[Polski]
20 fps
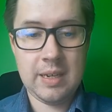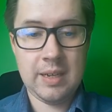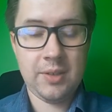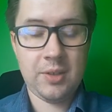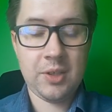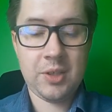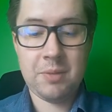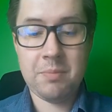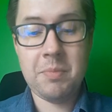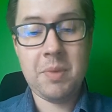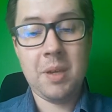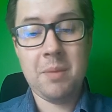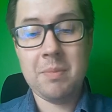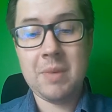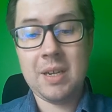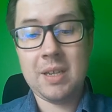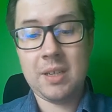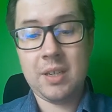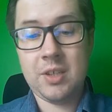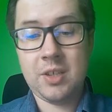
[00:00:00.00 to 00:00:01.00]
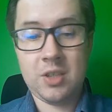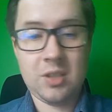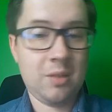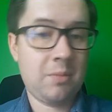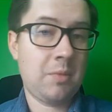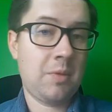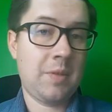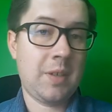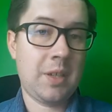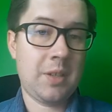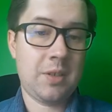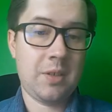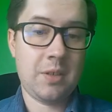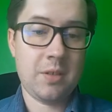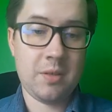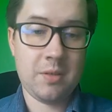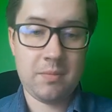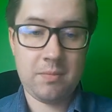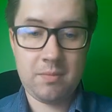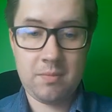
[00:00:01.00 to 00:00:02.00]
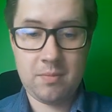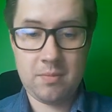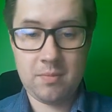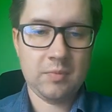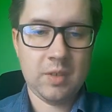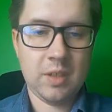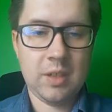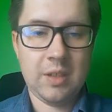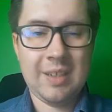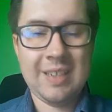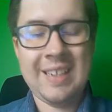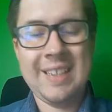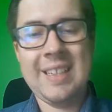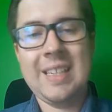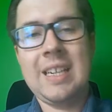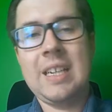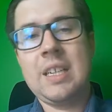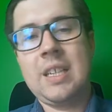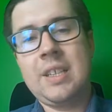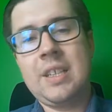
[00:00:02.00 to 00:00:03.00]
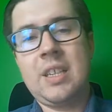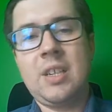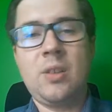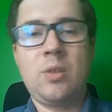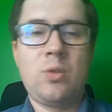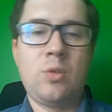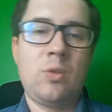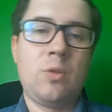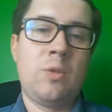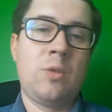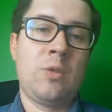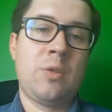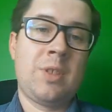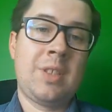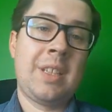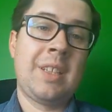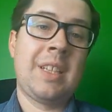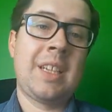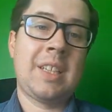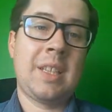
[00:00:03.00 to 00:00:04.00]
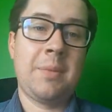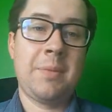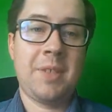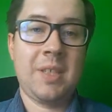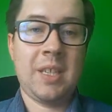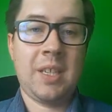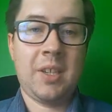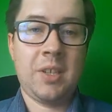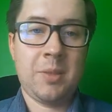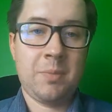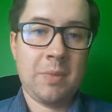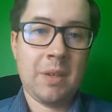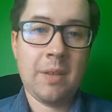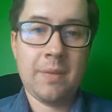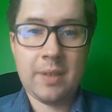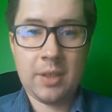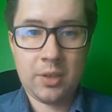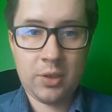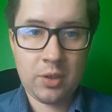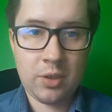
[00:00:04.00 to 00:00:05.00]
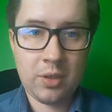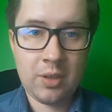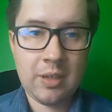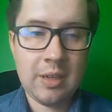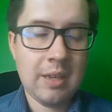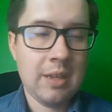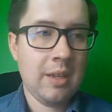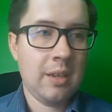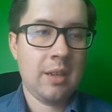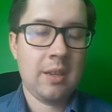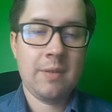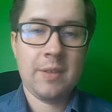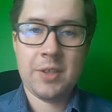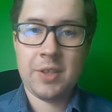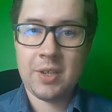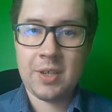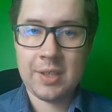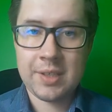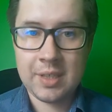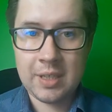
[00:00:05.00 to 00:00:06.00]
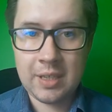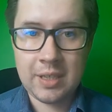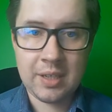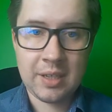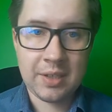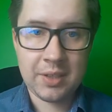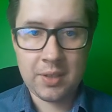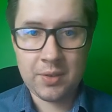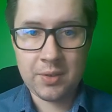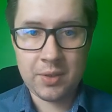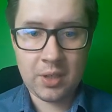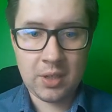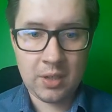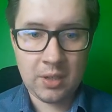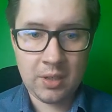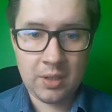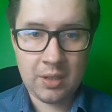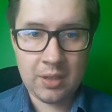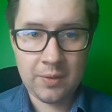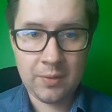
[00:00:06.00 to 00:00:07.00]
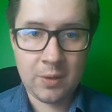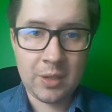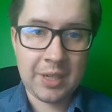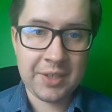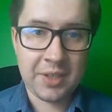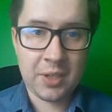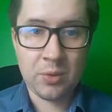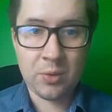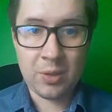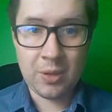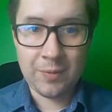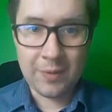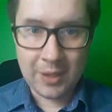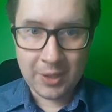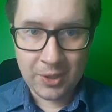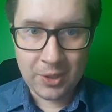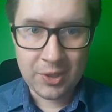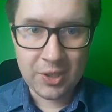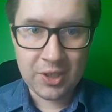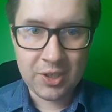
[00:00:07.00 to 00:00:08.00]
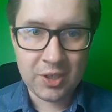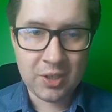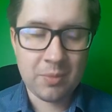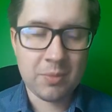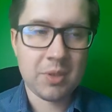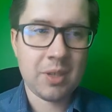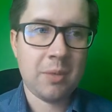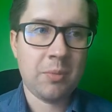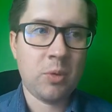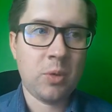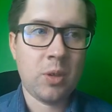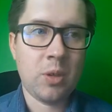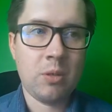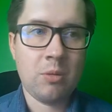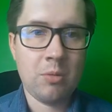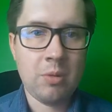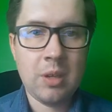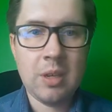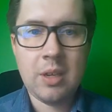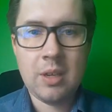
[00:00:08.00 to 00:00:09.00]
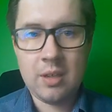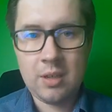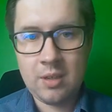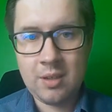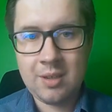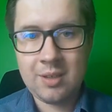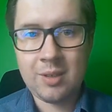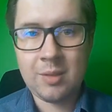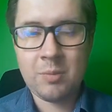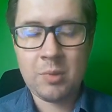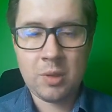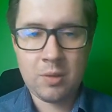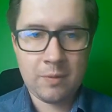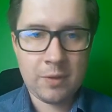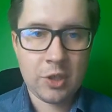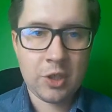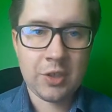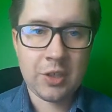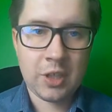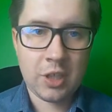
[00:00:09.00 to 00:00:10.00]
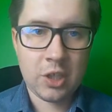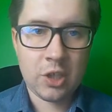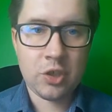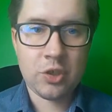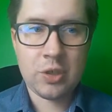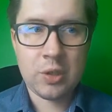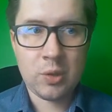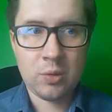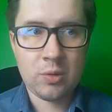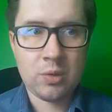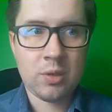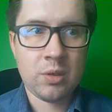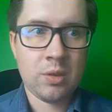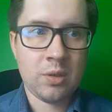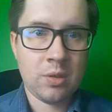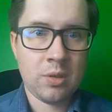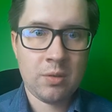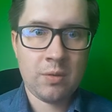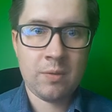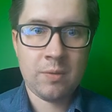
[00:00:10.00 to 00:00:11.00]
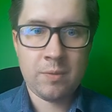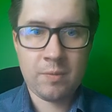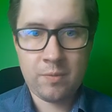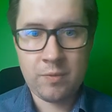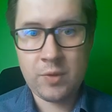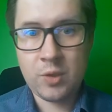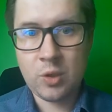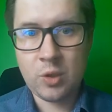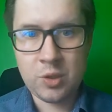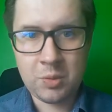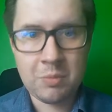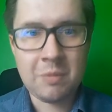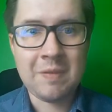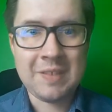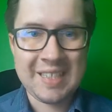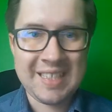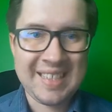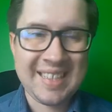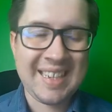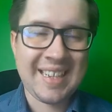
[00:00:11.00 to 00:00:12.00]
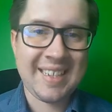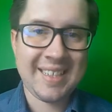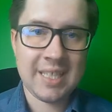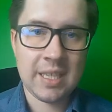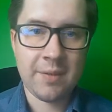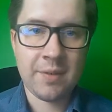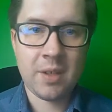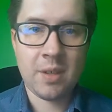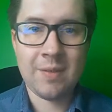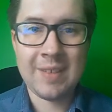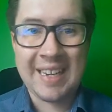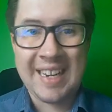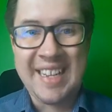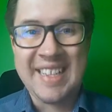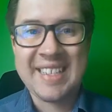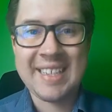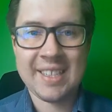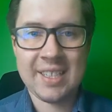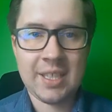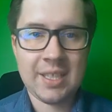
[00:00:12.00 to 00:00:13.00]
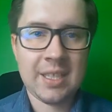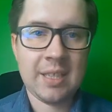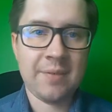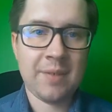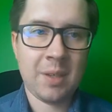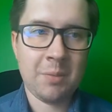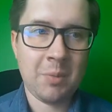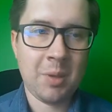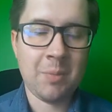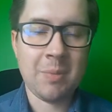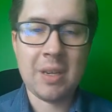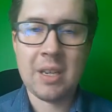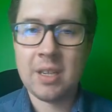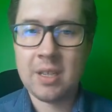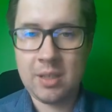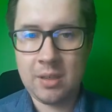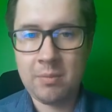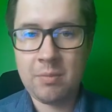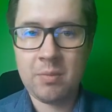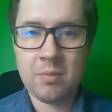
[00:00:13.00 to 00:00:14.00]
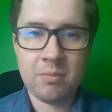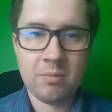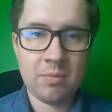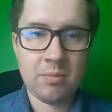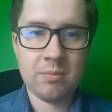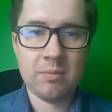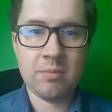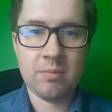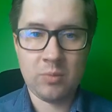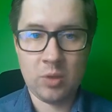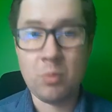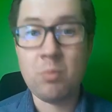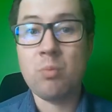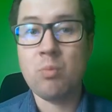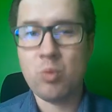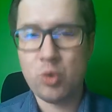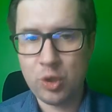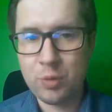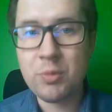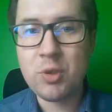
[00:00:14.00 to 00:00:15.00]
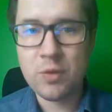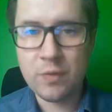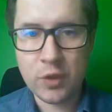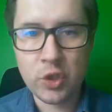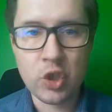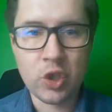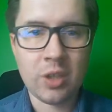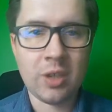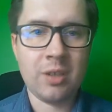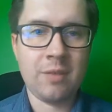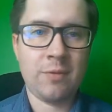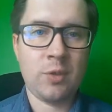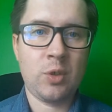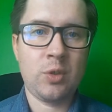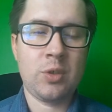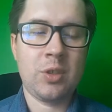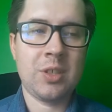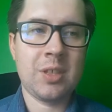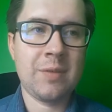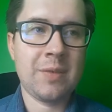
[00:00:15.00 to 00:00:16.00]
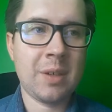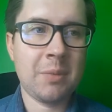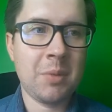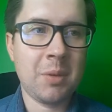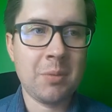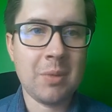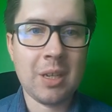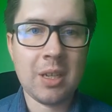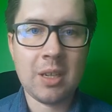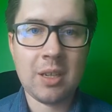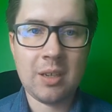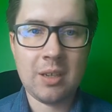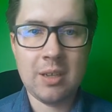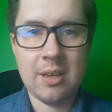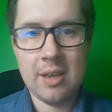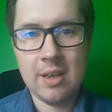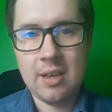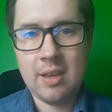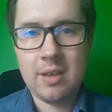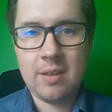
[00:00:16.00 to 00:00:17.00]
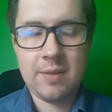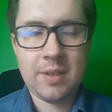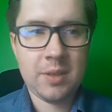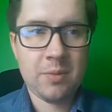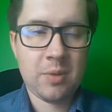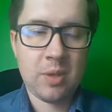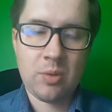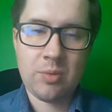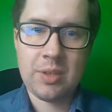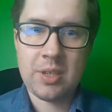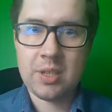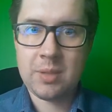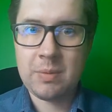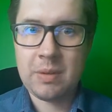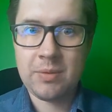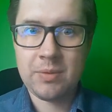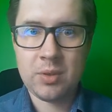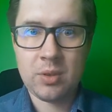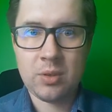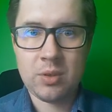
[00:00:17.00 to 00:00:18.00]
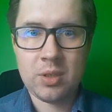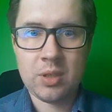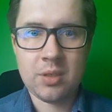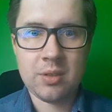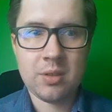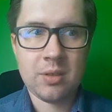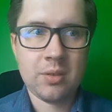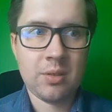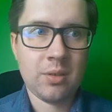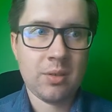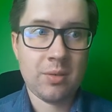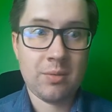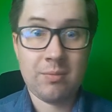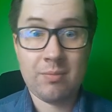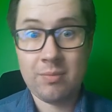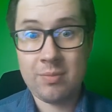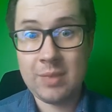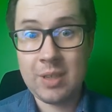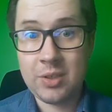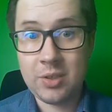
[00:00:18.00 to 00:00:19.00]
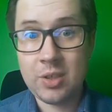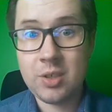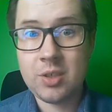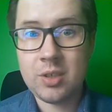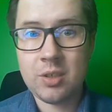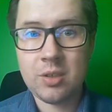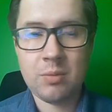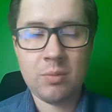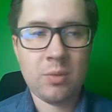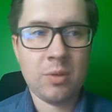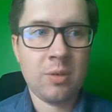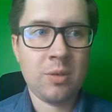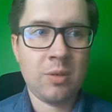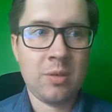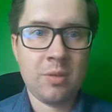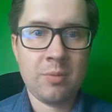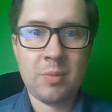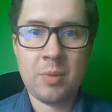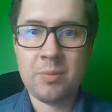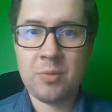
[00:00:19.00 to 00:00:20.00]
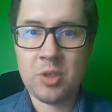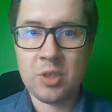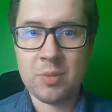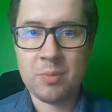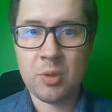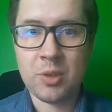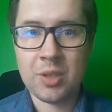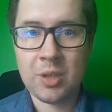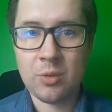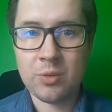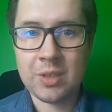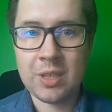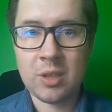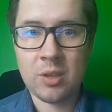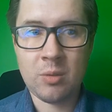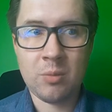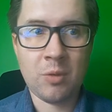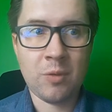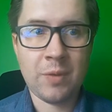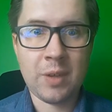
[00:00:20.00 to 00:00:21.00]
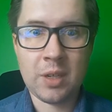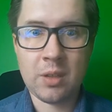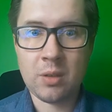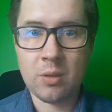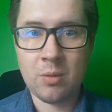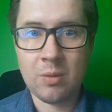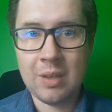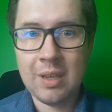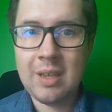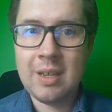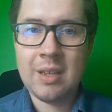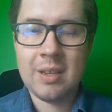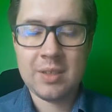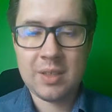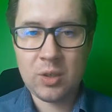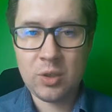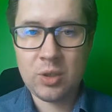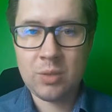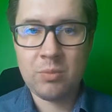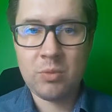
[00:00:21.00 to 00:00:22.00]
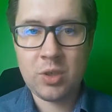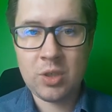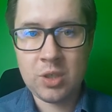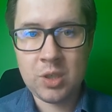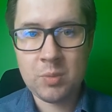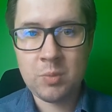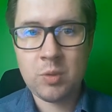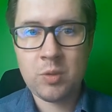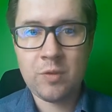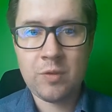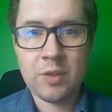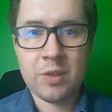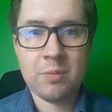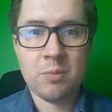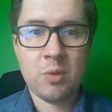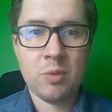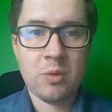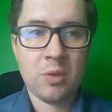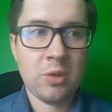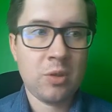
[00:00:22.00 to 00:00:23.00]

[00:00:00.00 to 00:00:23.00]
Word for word: To jest minimalnie 7200. Generalnie na rynku standardem jest w takich sprawach, że e, właśnie kancelarie radzowskie i adwokackie, które faktycznie się tym zajmują, e, to biorą właśnie takie ryczałt e, w wysokości mniej więcej takiej stawki, w granicach tej stawki minimalnej. Mm, no, musi być wyższa, w końcu jest stawka minimalna, więc przy takich sprawach 100 tysięcy to najczęściej to bym się spotkał z taką ofertą za 8 tysięcy powiedzmy